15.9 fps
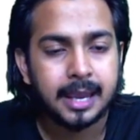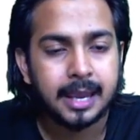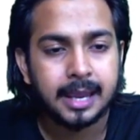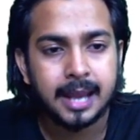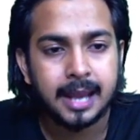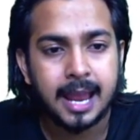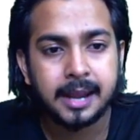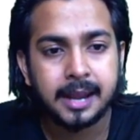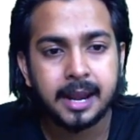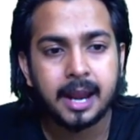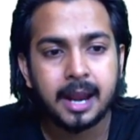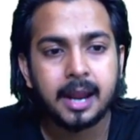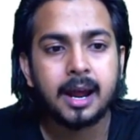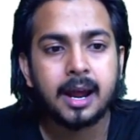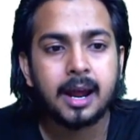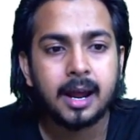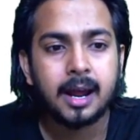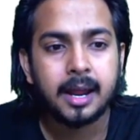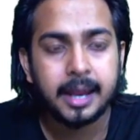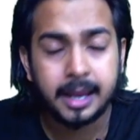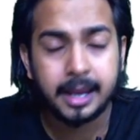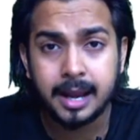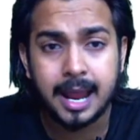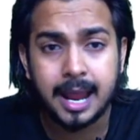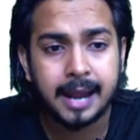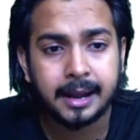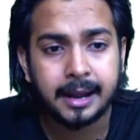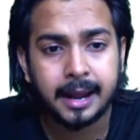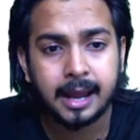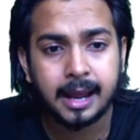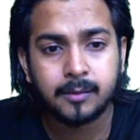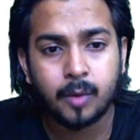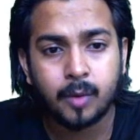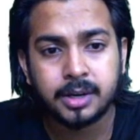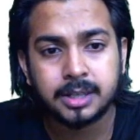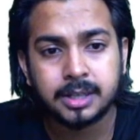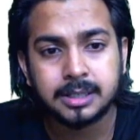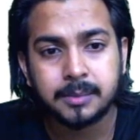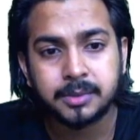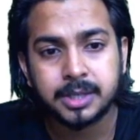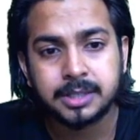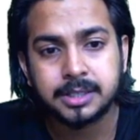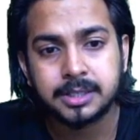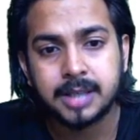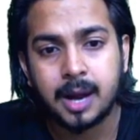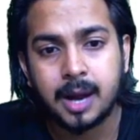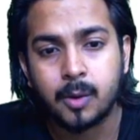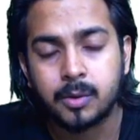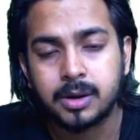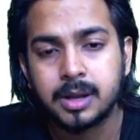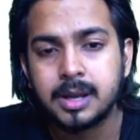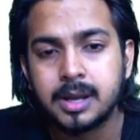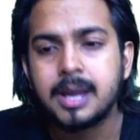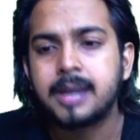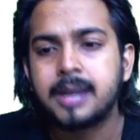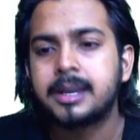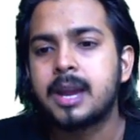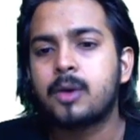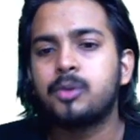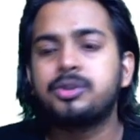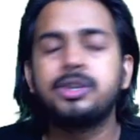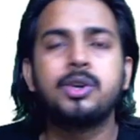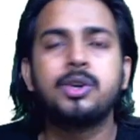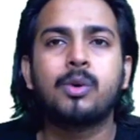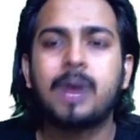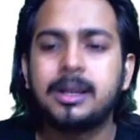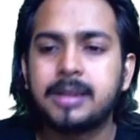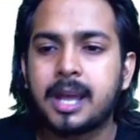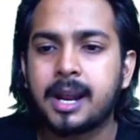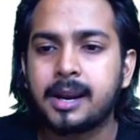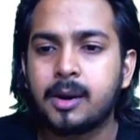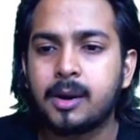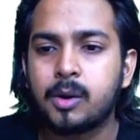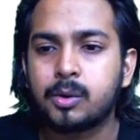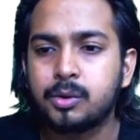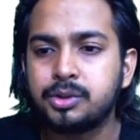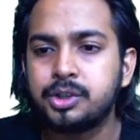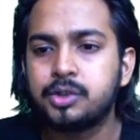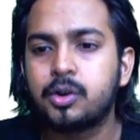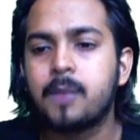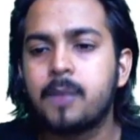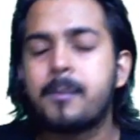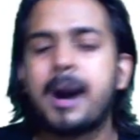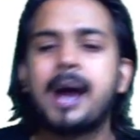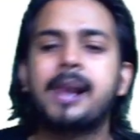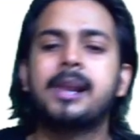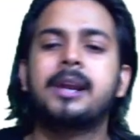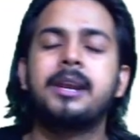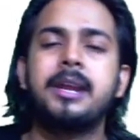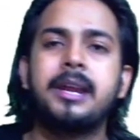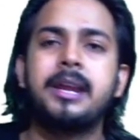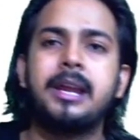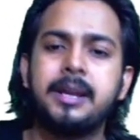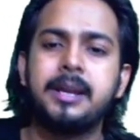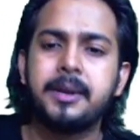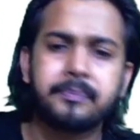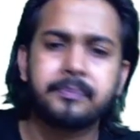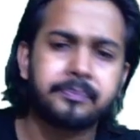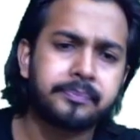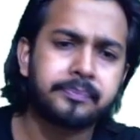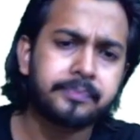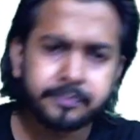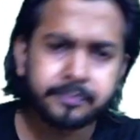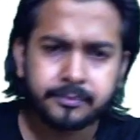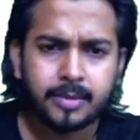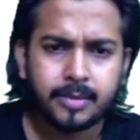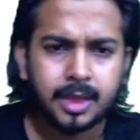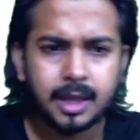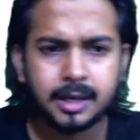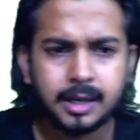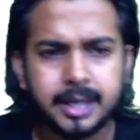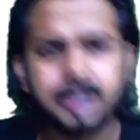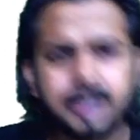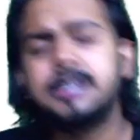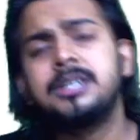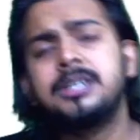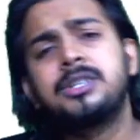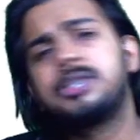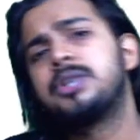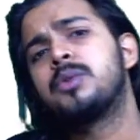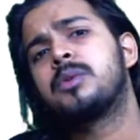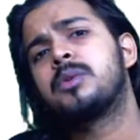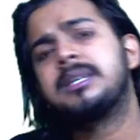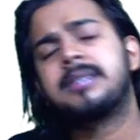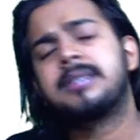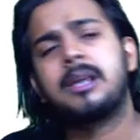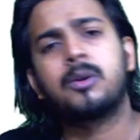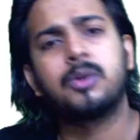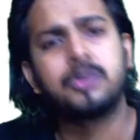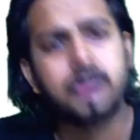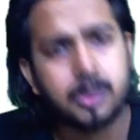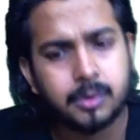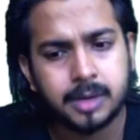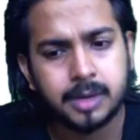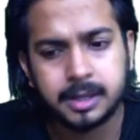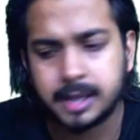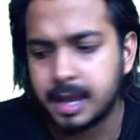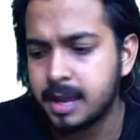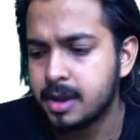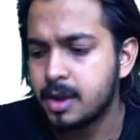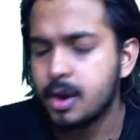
इन एंड इन एंड अनवॉन्टेड सब्सटेंसेज आउट कि कुछ चीज़ों को अंदर रखना और कुछ चीज़ों को बाहर रखने के लिए ठीक है ना जिन चीज़ों की सेल को ज़रूरत है